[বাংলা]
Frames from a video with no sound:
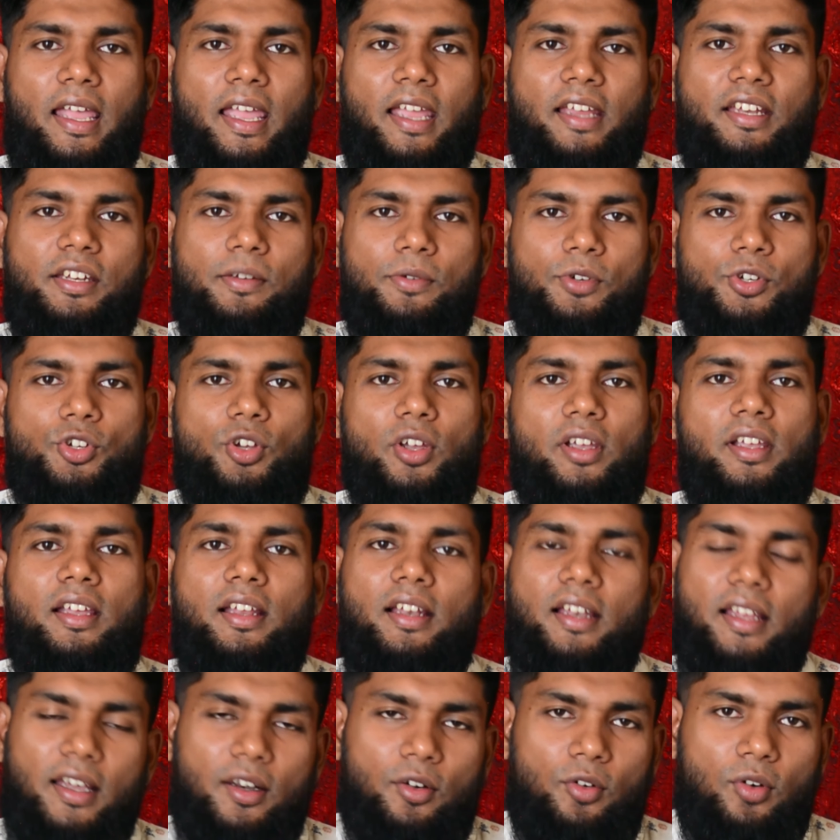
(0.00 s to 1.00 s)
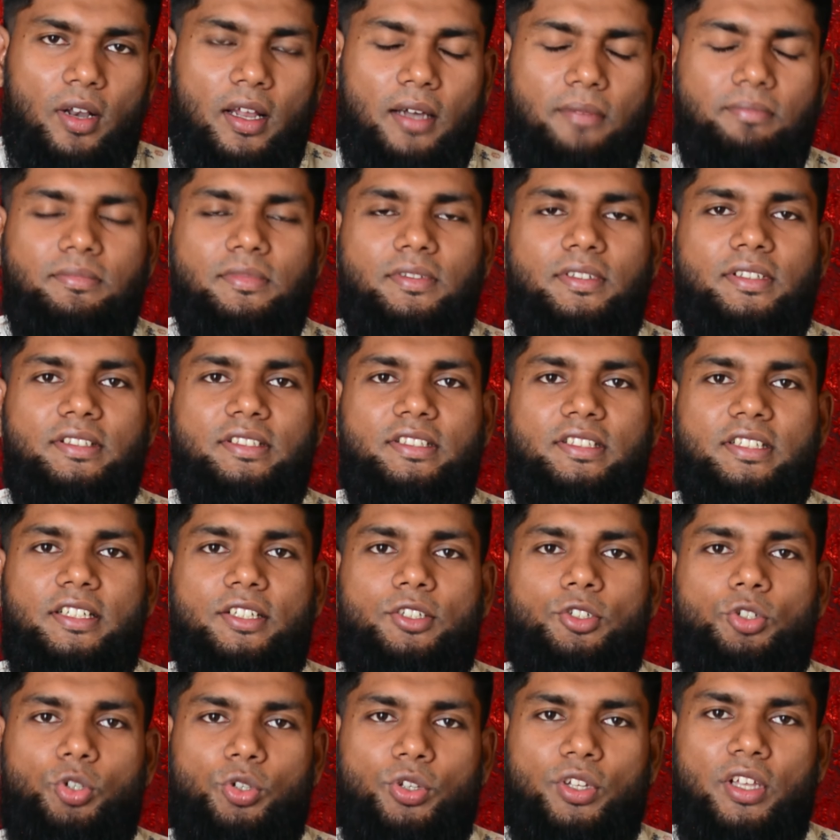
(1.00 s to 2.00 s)
একটি বিষয়ে ক্লিয়ার হলাম যে
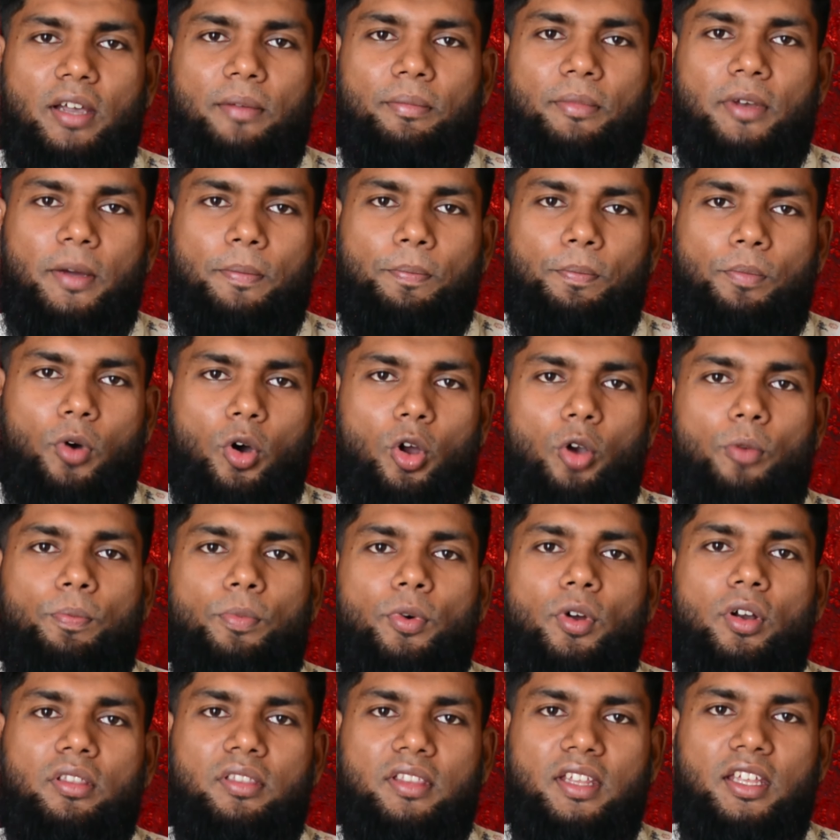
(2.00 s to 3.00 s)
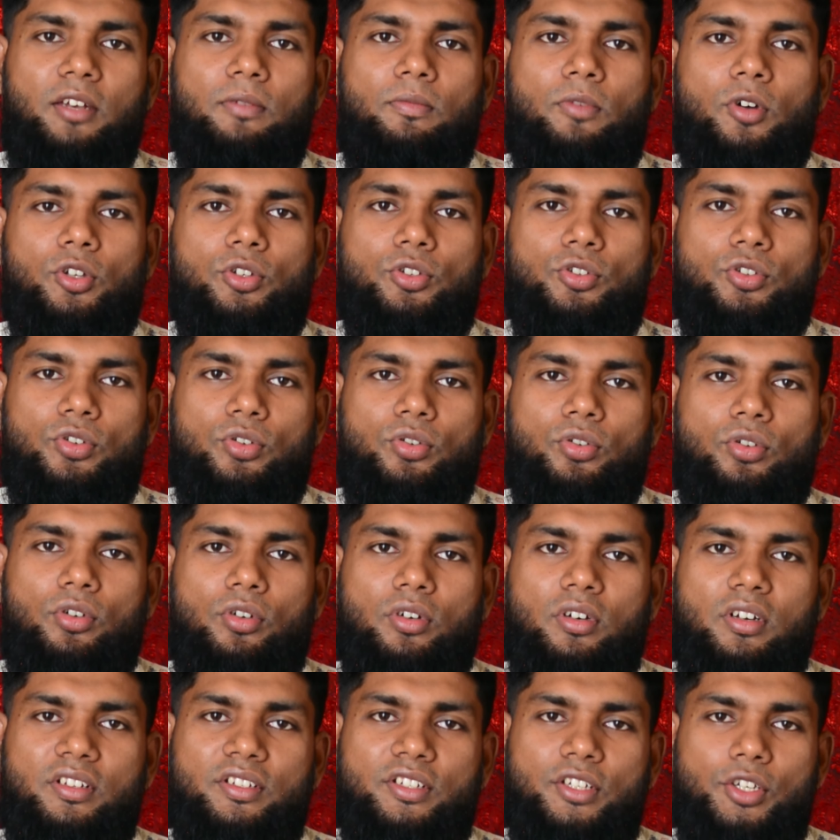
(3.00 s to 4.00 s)
যদি আমরা পরপর তিন বছর
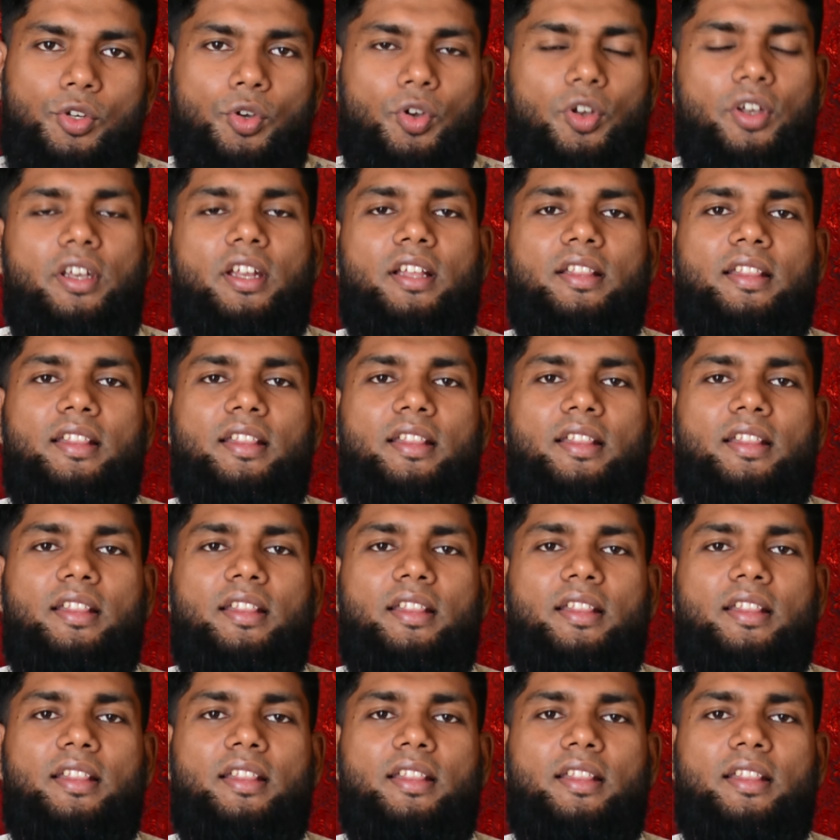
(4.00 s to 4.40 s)
জিরো রিটার্ন